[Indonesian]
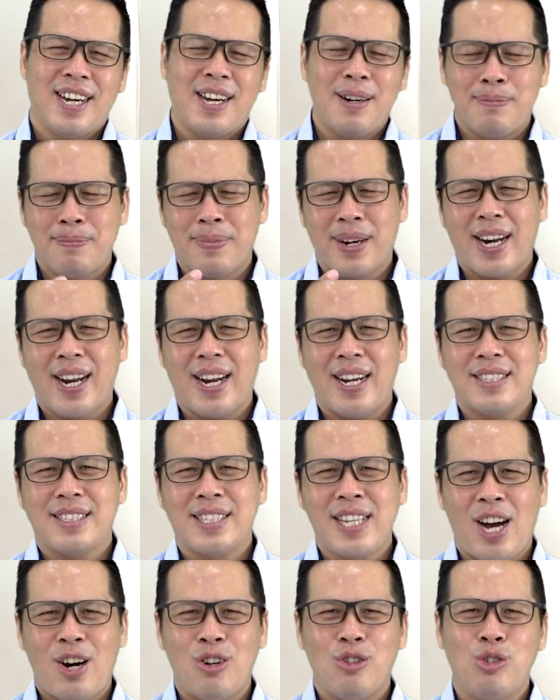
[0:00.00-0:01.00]
karena
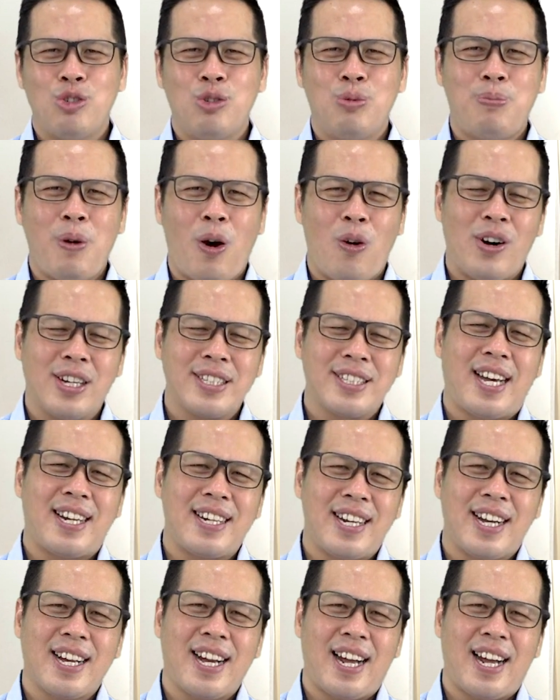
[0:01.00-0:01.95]
mereka tahu bahwa tanah